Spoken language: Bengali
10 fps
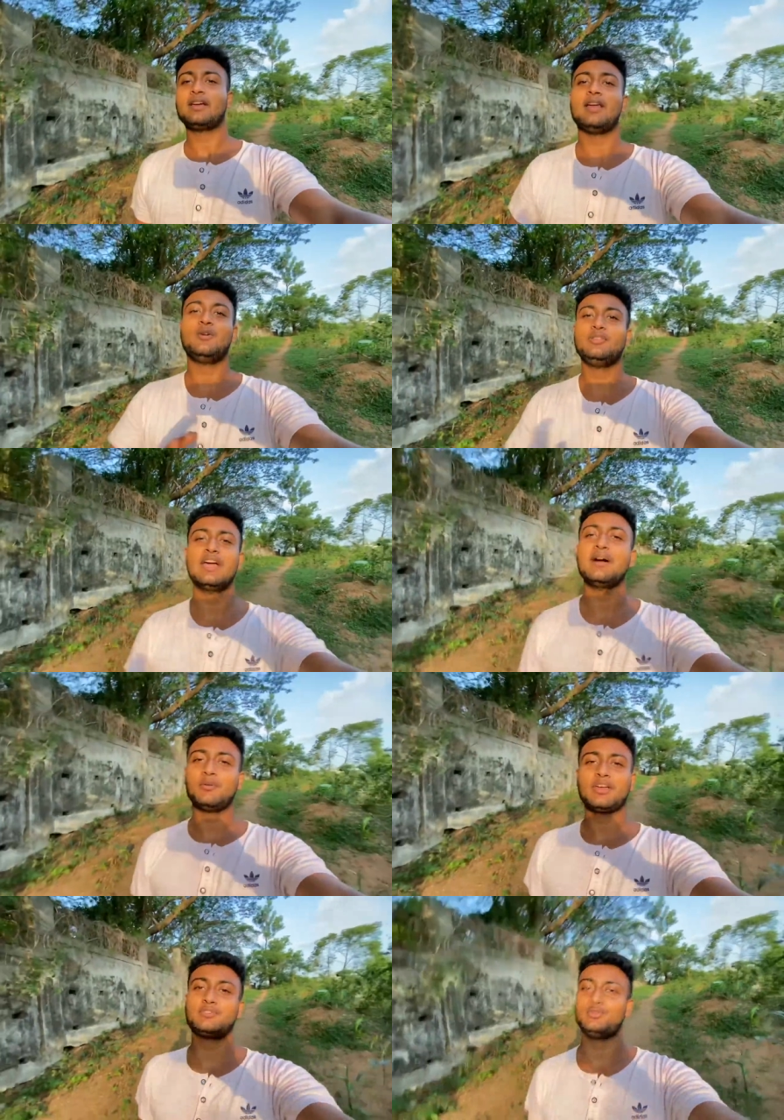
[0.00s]
ক্লাউডি দেখাবো
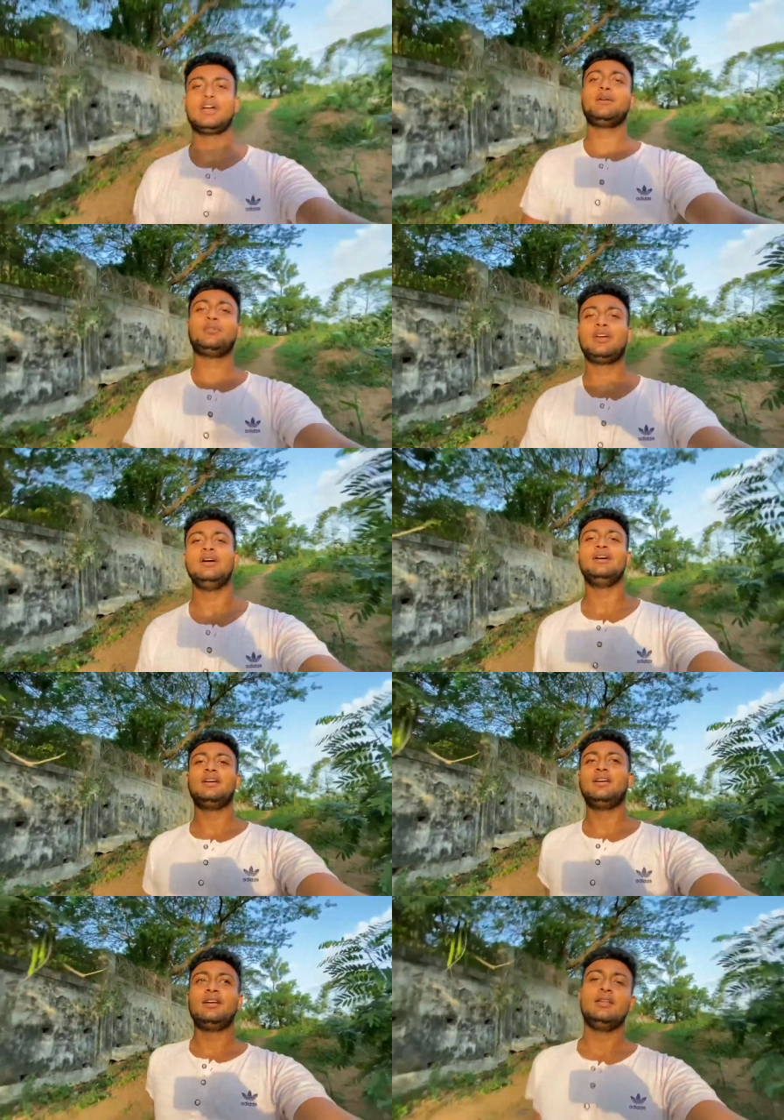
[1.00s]
না কিছু দেখাবো না
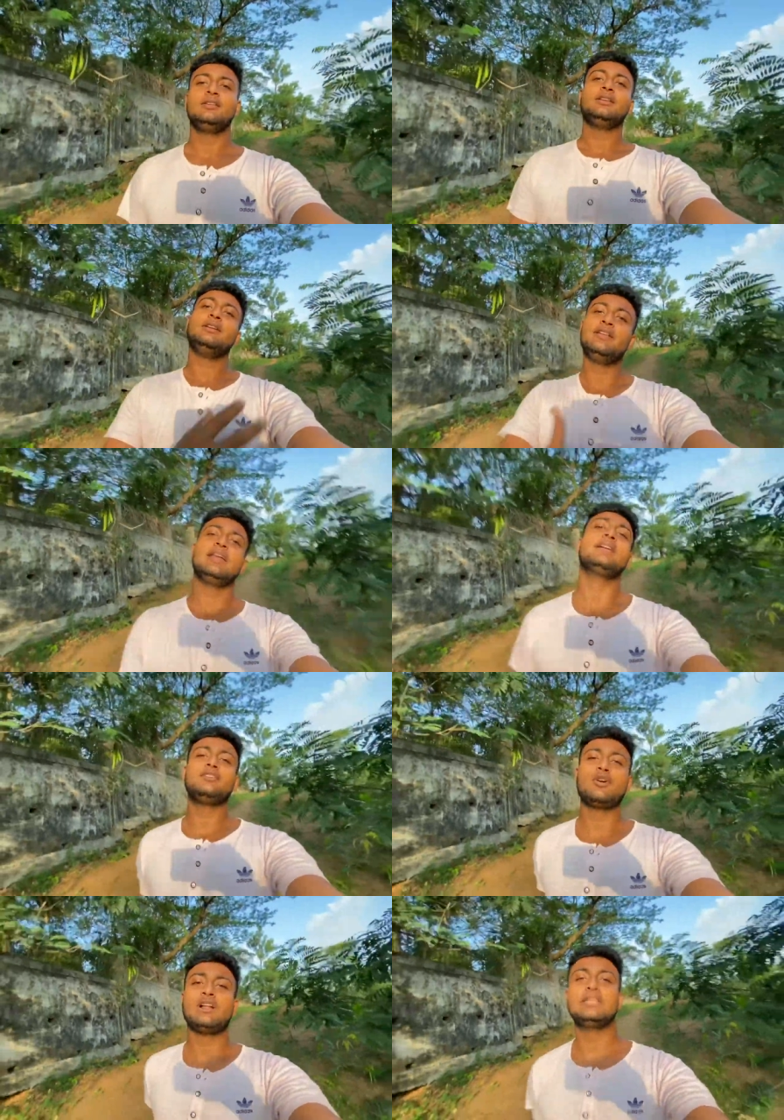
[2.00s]
ডিরেক্টলি
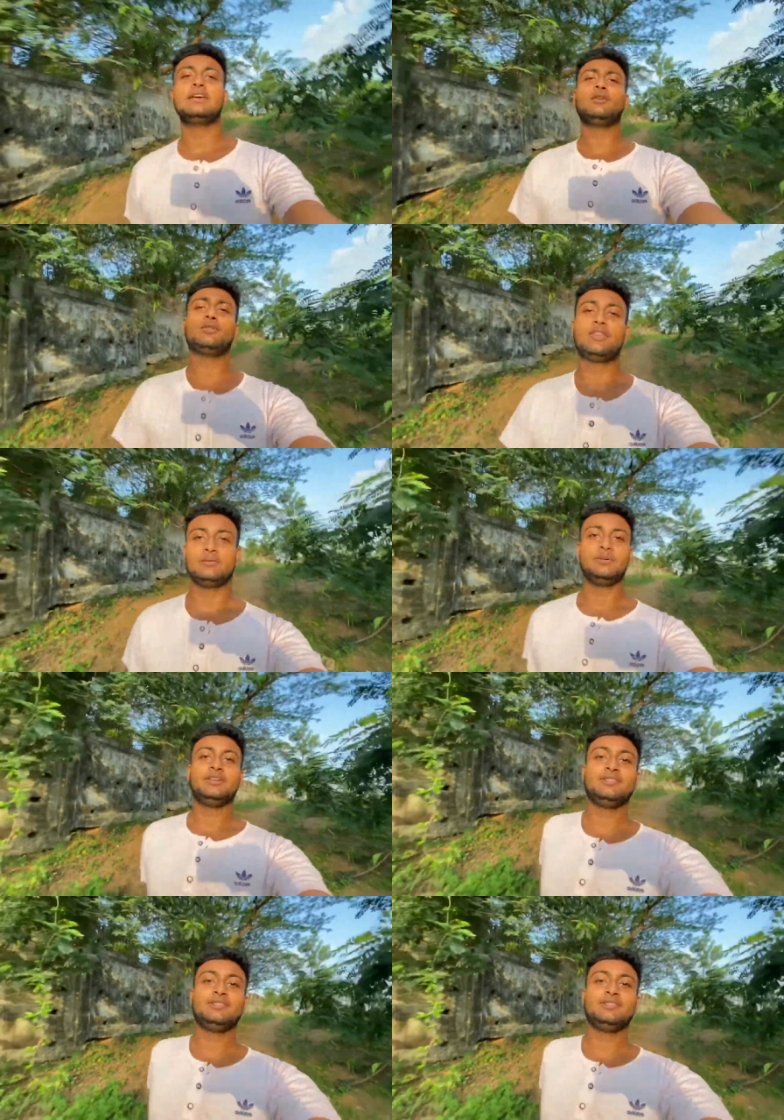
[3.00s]
সকাল থেকে রোদ থাকবে